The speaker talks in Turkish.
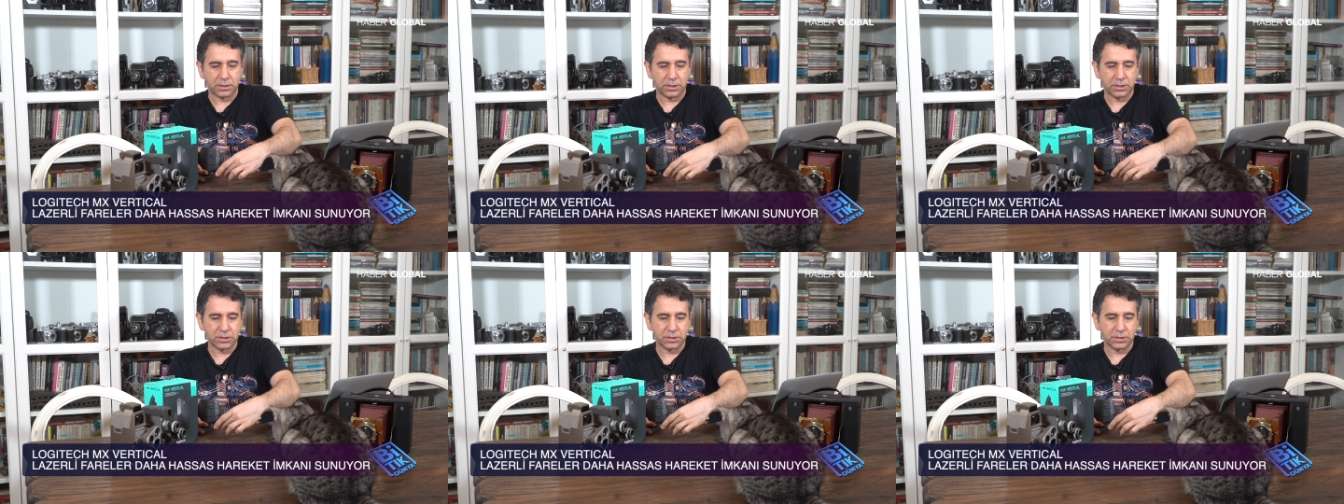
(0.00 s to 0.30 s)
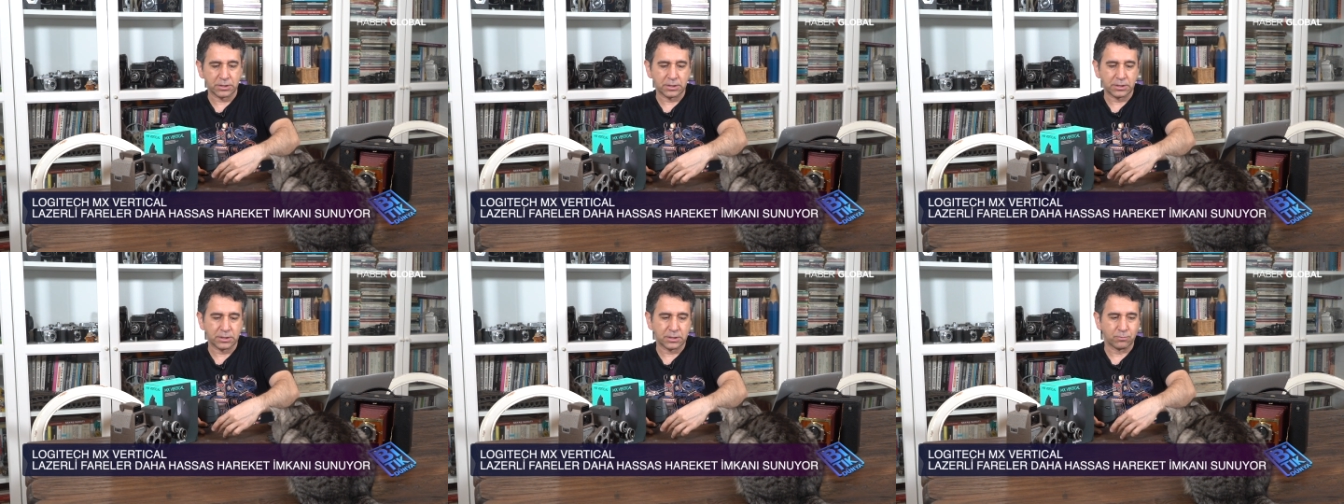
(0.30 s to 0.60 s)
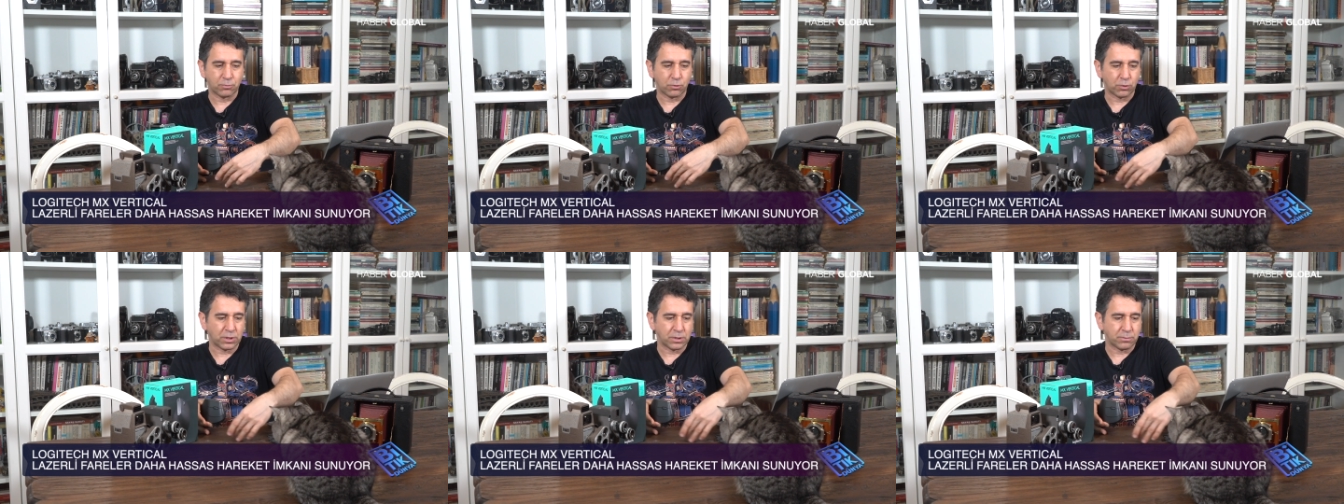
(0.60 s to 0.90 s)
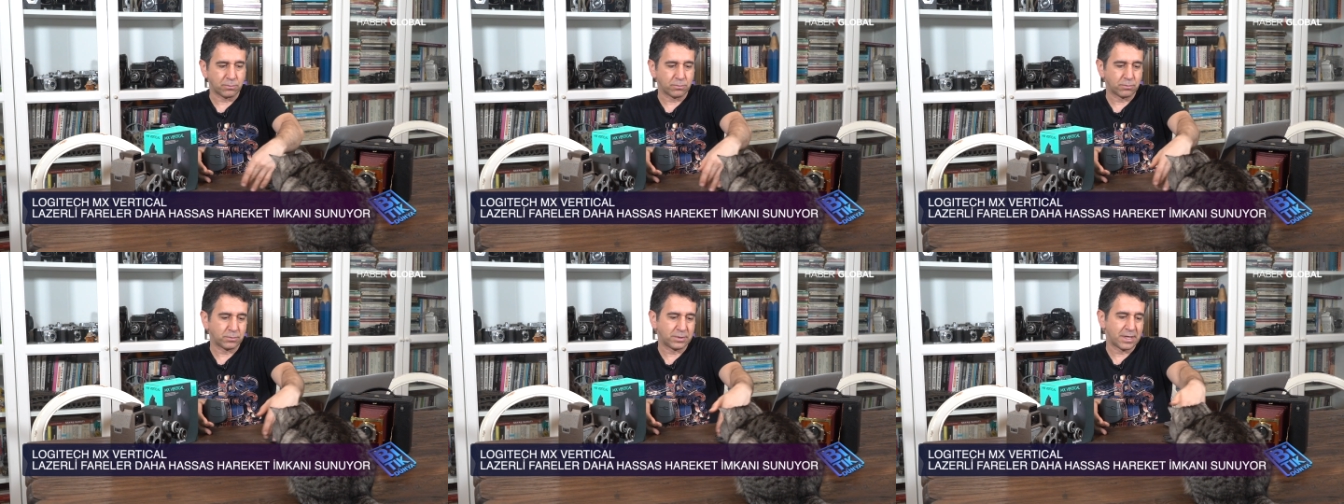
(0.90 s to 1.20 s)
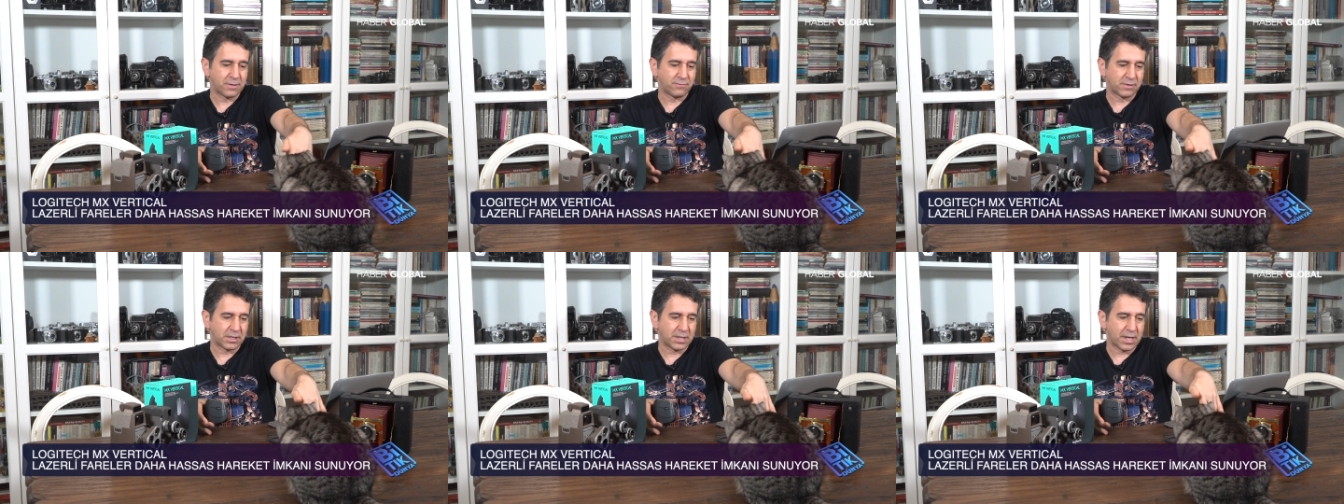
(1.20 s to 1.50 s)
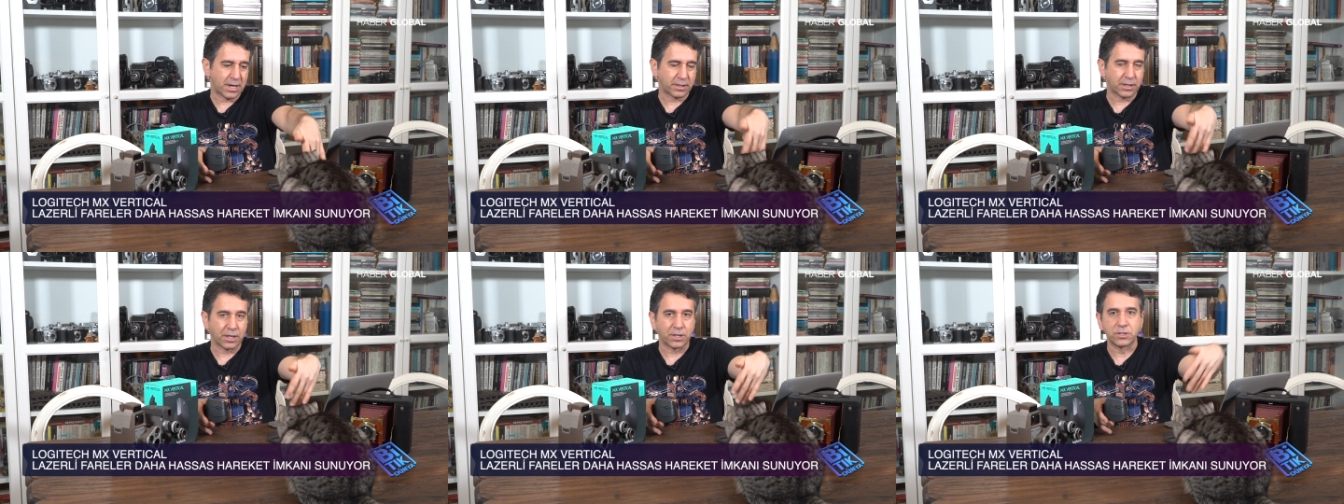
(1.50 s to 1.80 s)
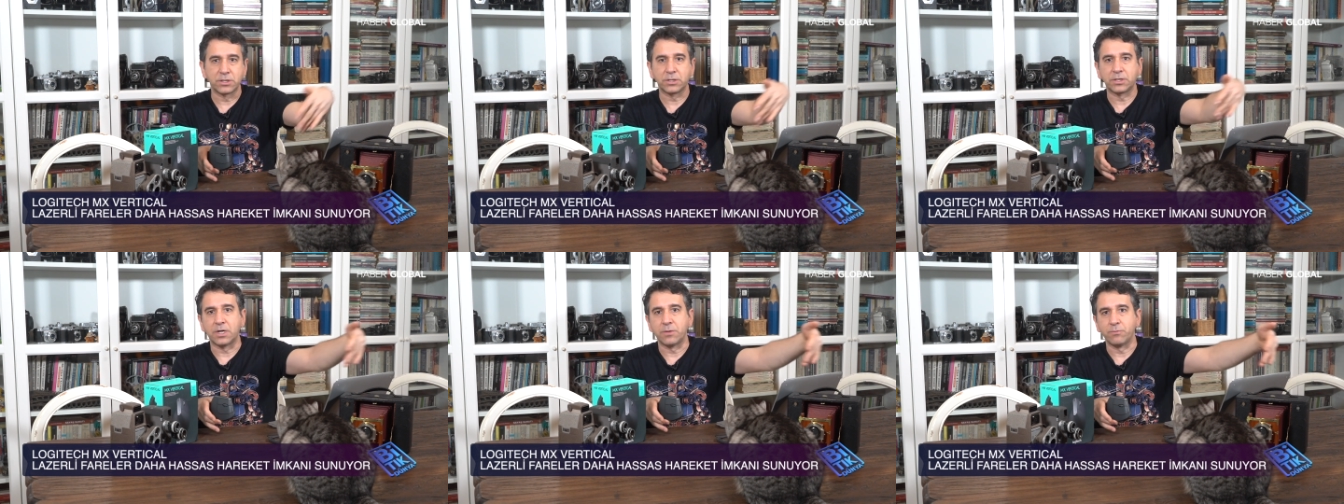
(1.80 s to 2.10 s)
içindeki böyle devrelerden
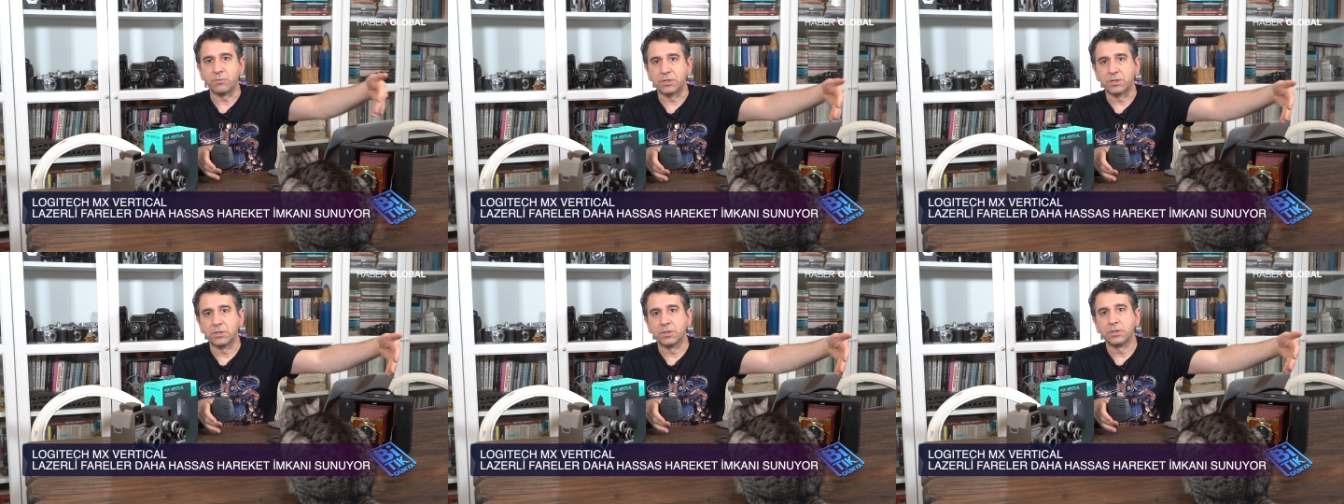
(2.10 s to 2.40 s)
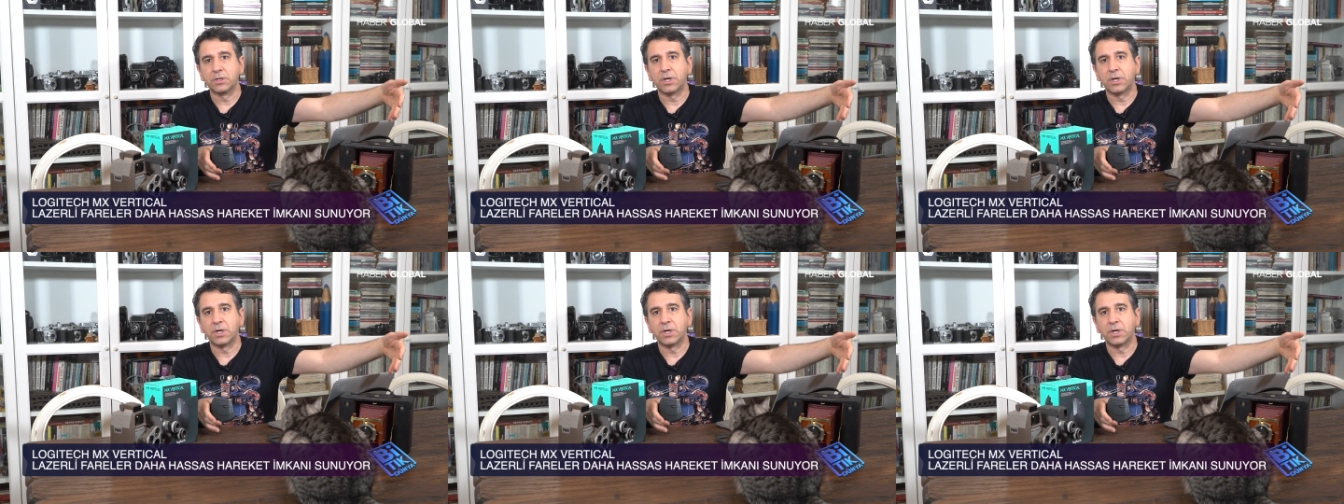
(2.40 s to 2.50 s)
çıkan bir